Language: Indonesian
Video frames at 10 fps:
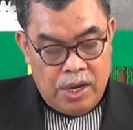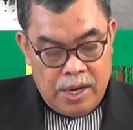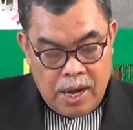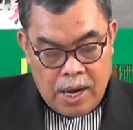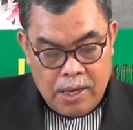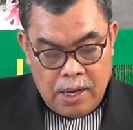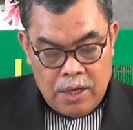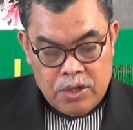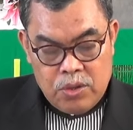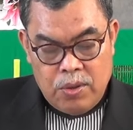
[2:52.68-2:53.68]

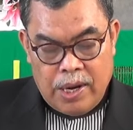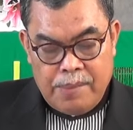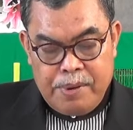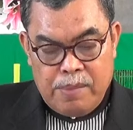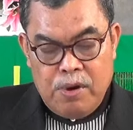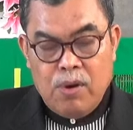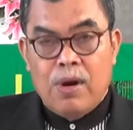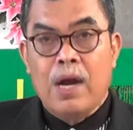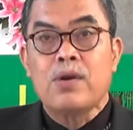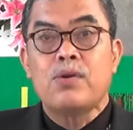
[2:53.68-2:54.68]
Dengarkanlah suara
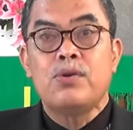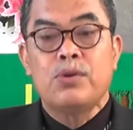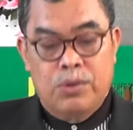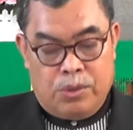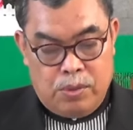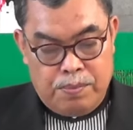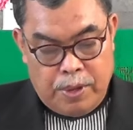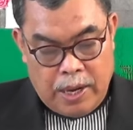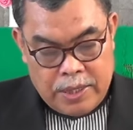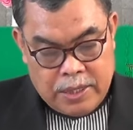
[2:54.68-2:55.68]
permohonanku untuk
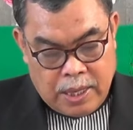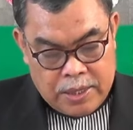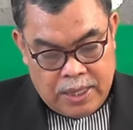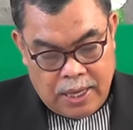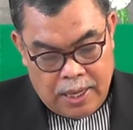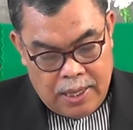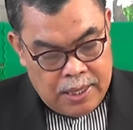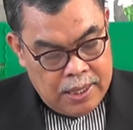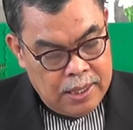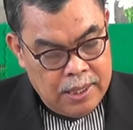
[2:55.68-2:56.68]
belas kasihan
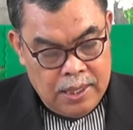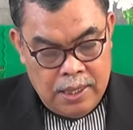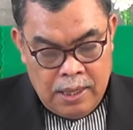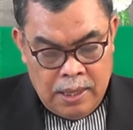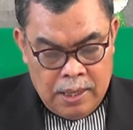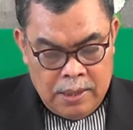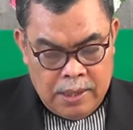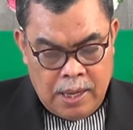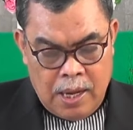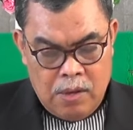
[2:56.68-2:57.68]

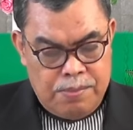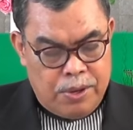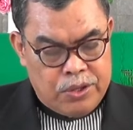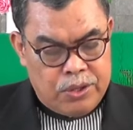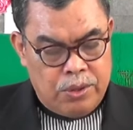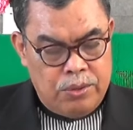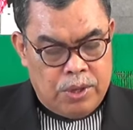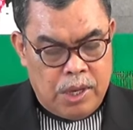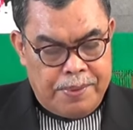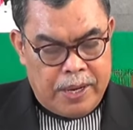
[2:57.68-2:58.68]
ketika aku
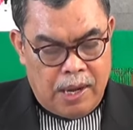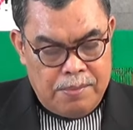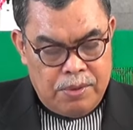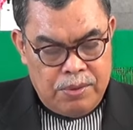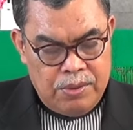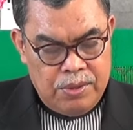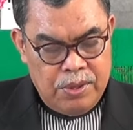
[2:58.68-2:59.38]
berseru kepadamu